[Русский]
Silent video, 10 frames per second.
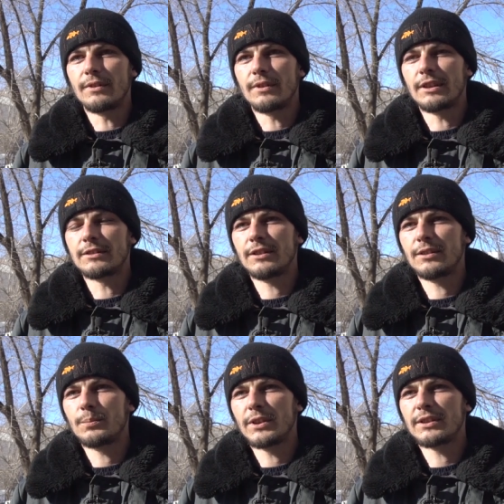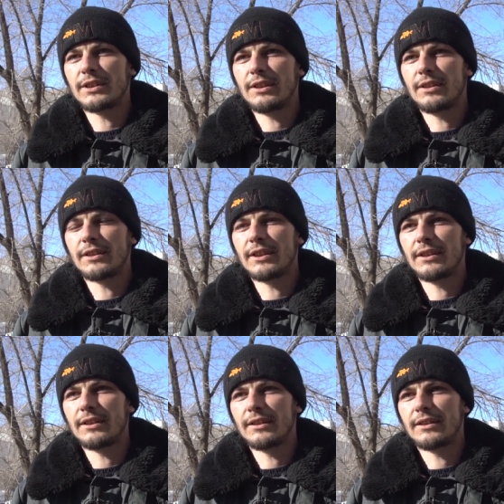Акцент поставил
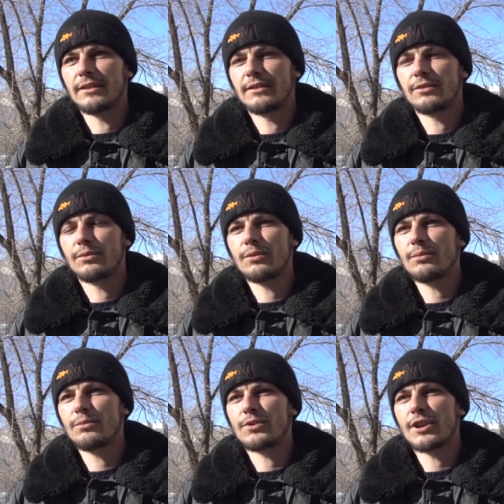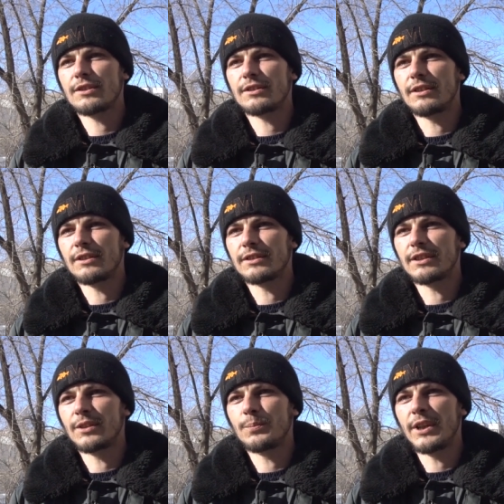на тот участок
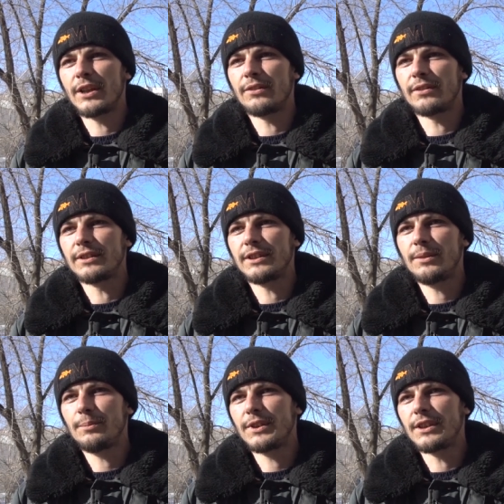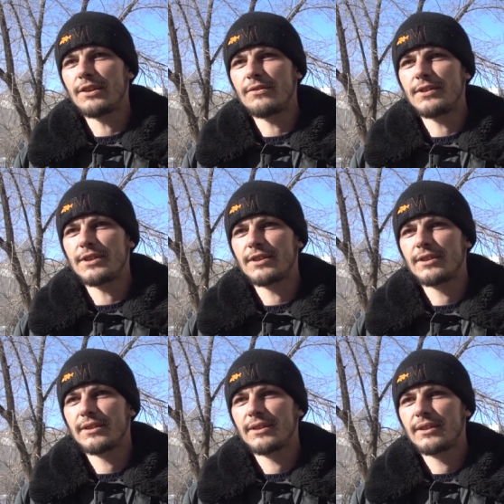Садпаева, 7, 9,
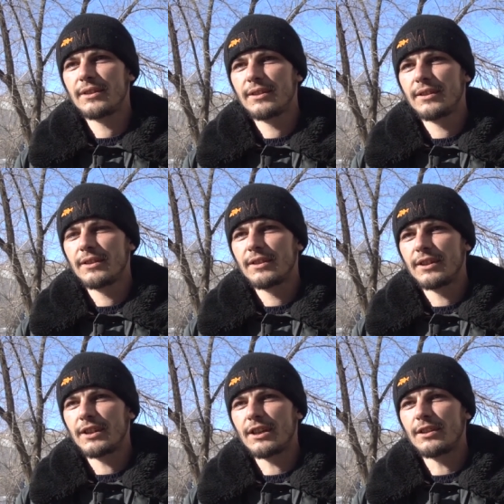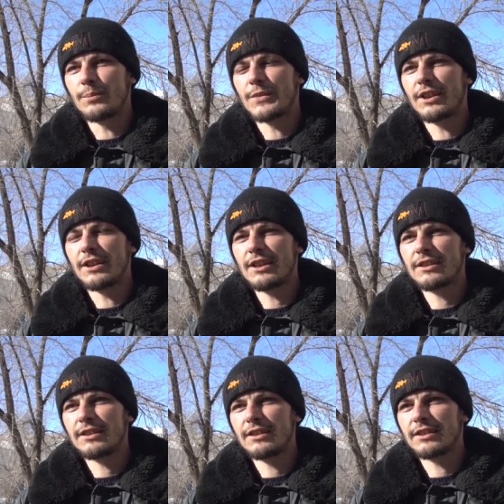рядом
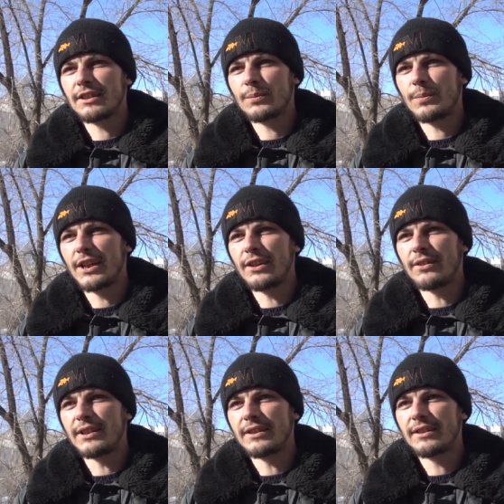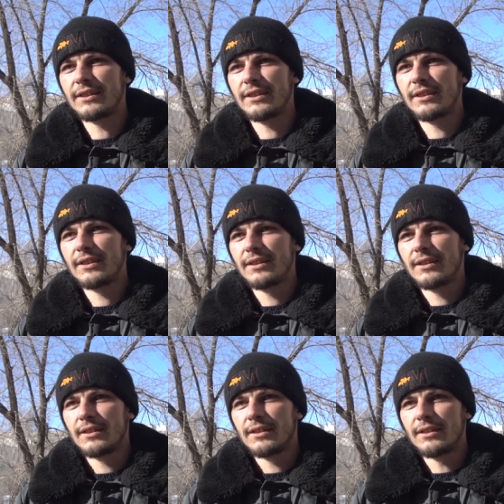13 Садпаева.
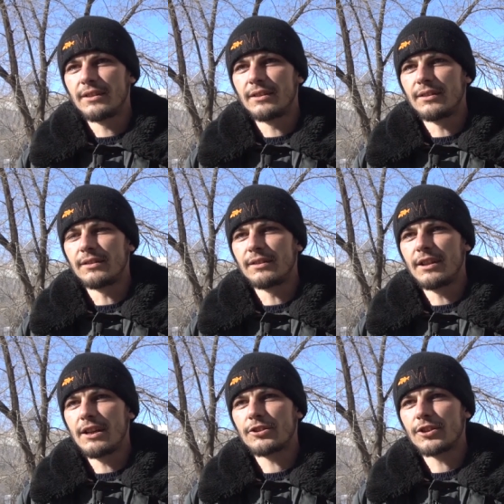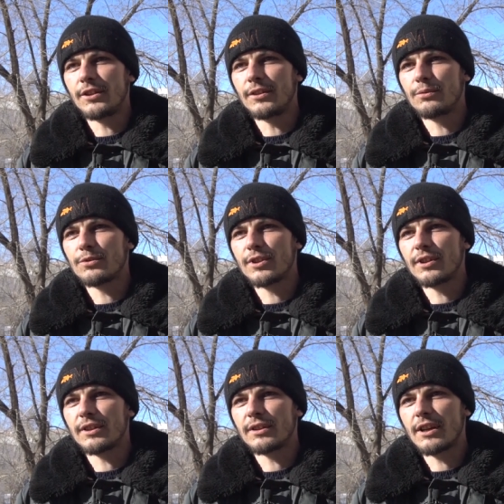Э, дальше
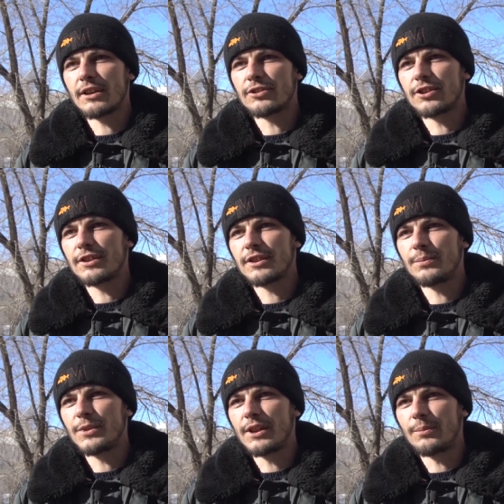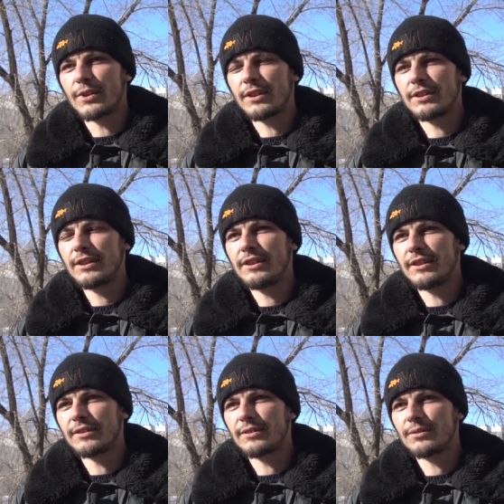уже как жильцы меня просили,